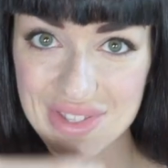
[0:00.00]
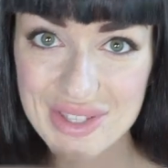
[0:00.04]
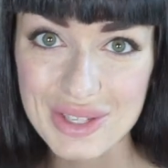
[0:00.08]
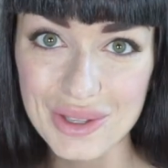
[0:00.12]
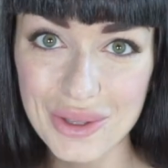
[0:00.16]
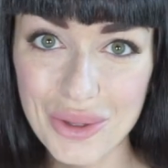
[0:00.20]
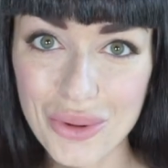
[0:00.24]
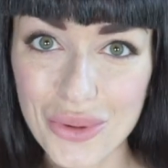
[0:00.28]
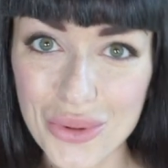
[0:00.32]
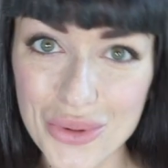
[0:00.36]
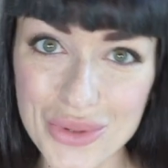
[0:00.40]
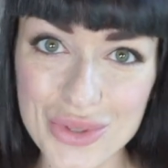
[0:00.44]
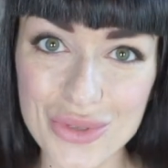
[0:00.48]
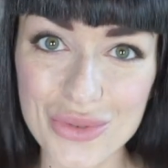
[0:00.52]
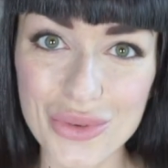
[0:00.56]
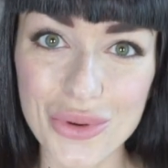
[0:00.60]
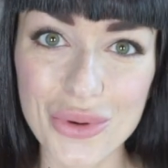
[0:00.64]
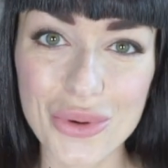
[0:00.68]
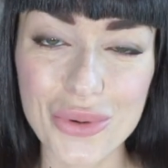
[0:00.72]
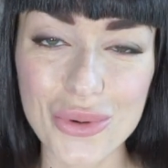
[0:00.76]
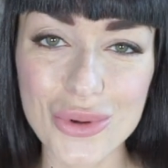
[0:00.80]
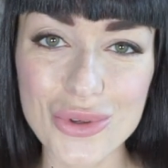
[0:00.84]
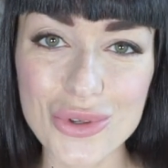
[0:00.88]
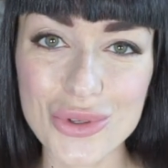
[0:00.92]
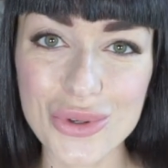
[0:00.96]
целую
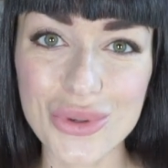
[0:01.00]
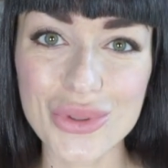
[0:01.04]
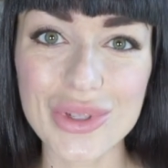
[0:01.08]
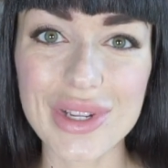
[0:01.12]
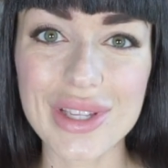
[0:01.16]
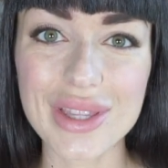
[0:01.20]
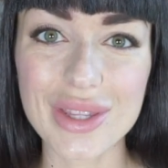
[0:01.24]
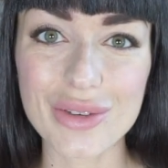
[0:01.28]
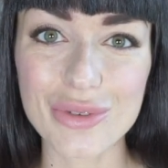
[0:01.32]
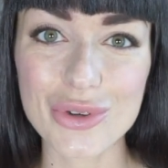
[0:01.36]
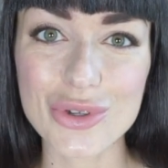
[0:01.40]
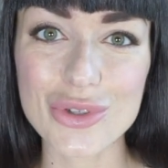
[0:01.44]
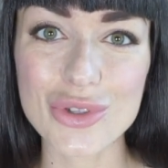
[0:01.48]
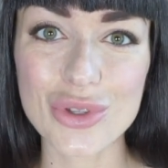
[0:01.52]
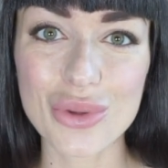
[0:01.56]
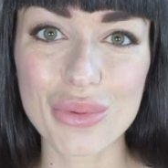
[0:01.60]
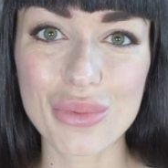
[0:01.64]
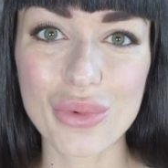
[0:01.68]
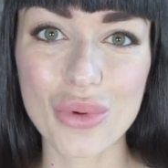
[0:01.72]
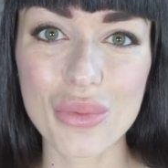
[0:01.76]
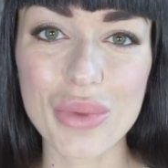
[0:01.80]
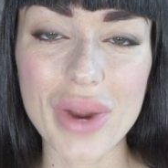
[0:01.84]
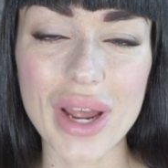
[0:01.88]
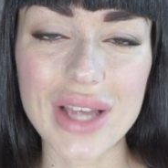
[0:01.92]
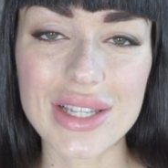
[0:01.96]
свою ручку для того,
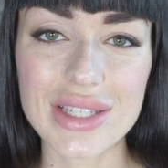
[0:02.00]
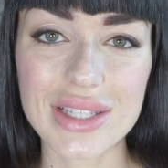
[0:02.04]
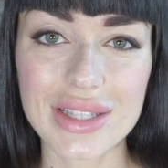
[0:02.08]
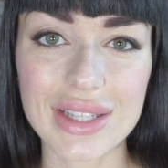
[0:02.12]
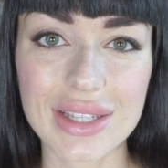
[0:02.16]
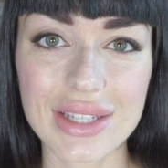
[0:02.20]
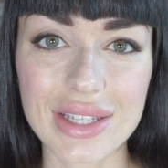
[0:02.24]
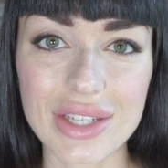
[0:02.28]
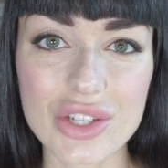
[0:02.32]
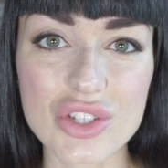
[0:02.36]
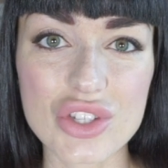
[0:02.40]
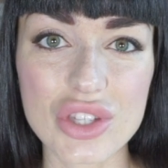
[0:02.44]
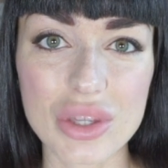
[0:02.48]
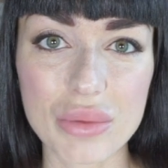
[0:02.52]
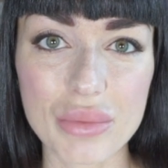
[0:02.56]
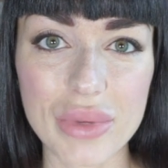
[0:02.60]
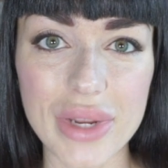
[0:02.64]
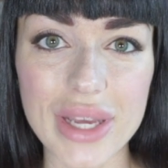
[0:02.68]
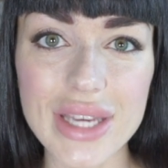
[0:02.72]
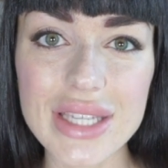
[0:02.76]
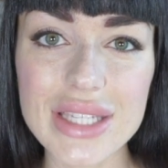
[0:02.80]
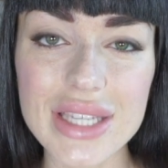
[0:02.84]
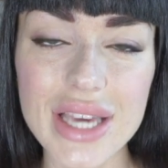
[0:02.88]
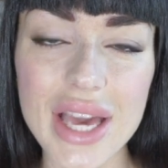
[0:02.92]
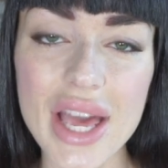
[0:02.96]
чтобы убрать этот лишний
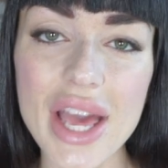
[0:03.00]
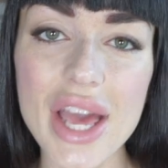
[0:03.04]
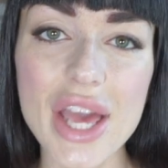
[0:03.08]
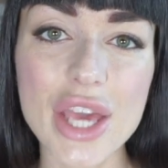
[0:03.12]
блеск